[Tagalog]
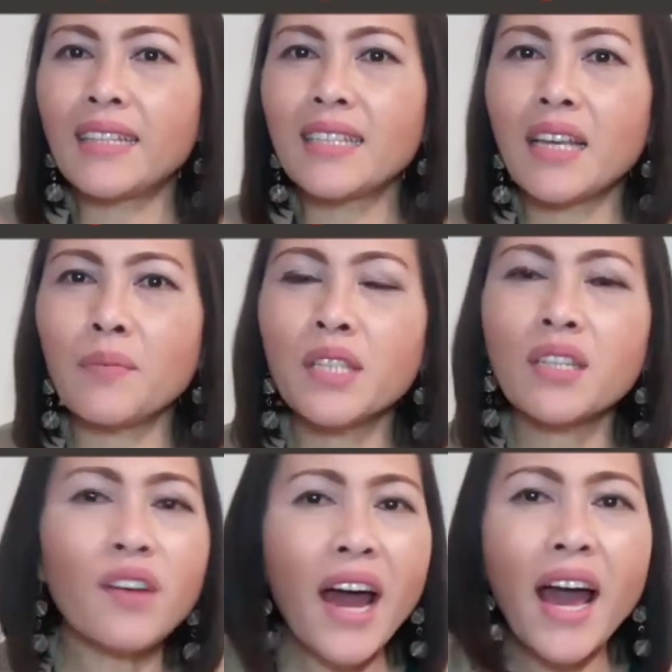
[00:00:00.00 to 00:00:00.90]
and
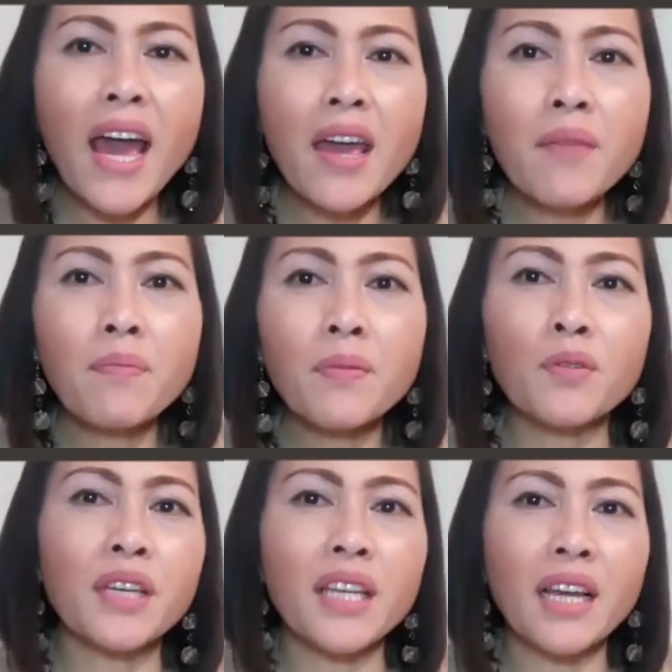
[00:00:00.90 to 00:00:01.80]
subscribe
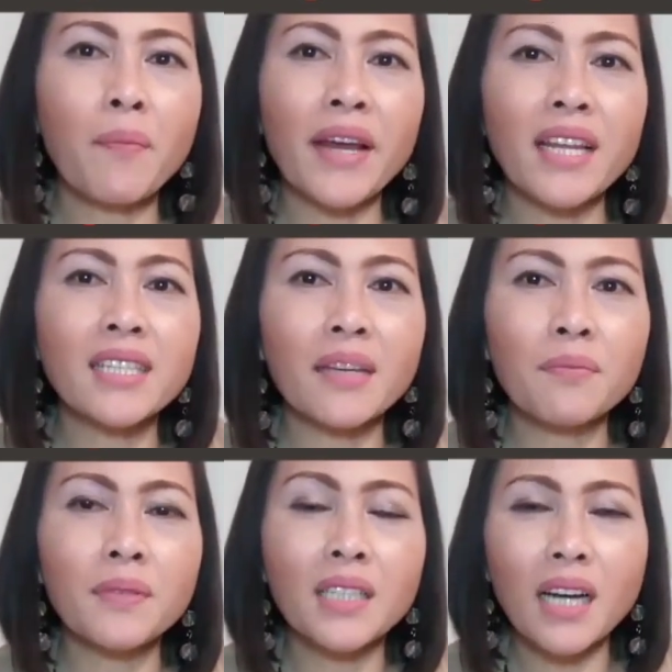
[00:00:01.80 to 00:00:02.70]
kung hindi ka pa nasub
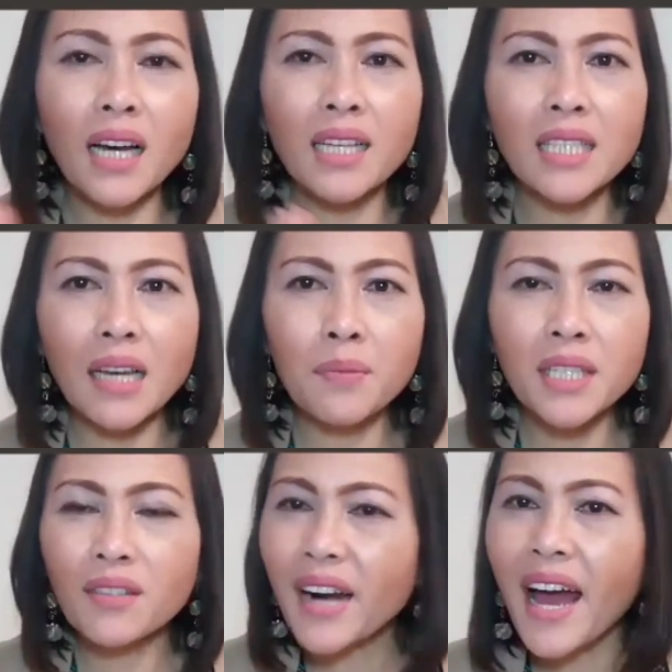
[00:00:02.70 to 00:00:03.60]

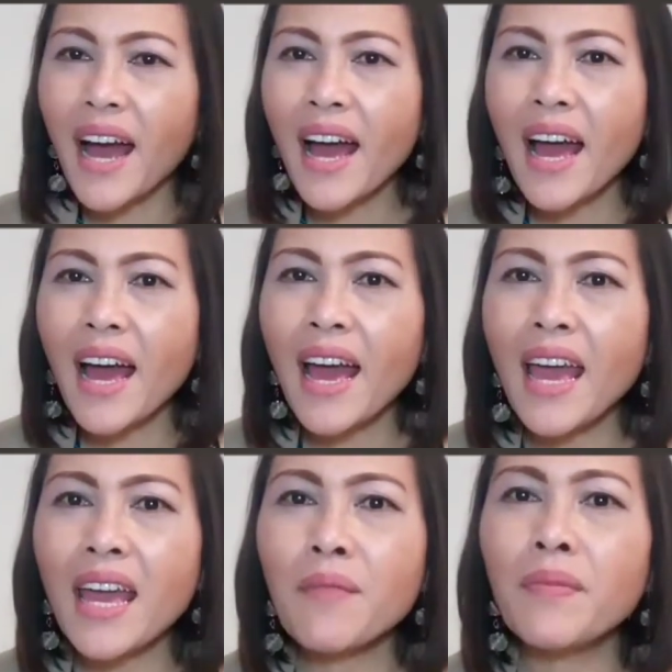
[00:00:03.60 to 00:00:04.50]

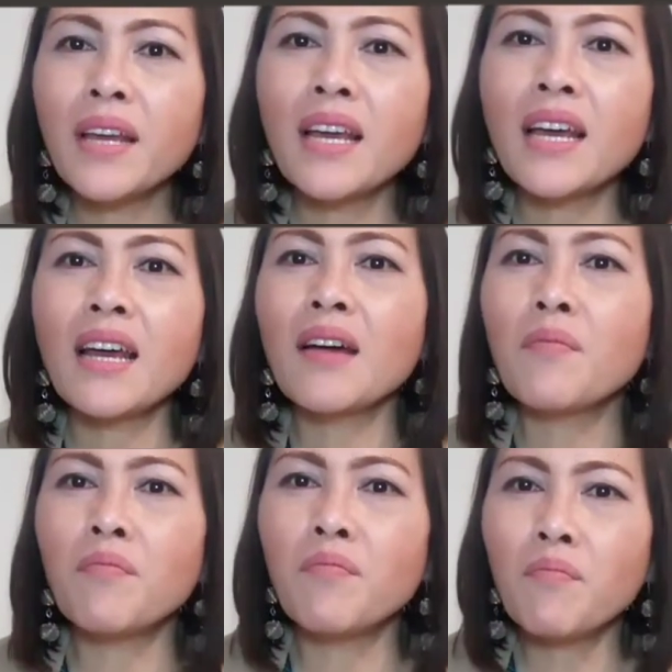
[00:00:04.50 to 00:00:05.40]
nakasubscribe.
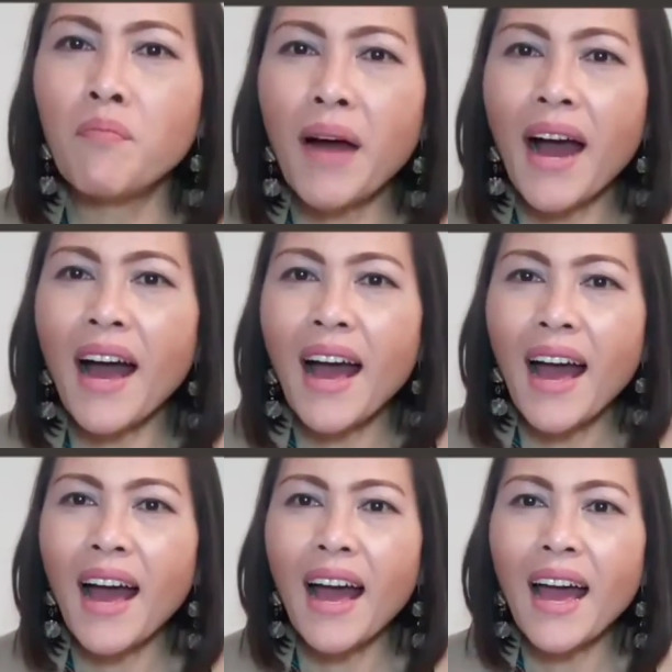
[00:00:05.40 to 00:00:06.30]

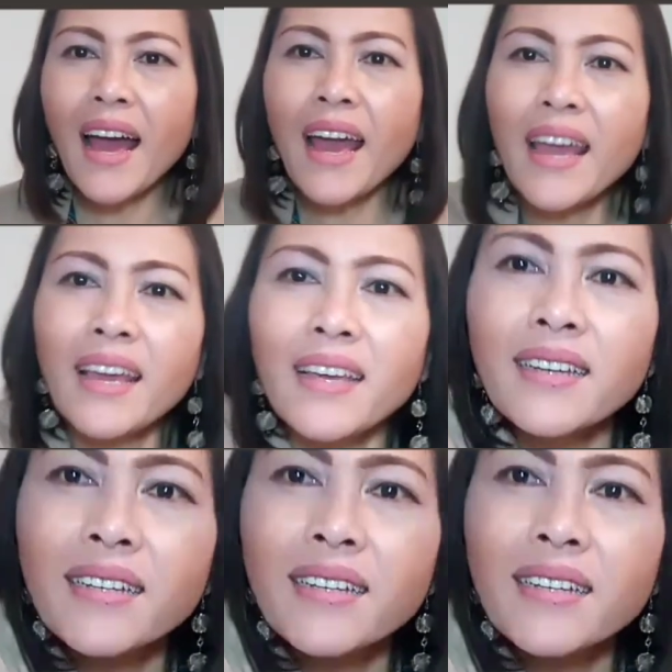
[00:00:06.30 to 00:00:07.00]
Bye!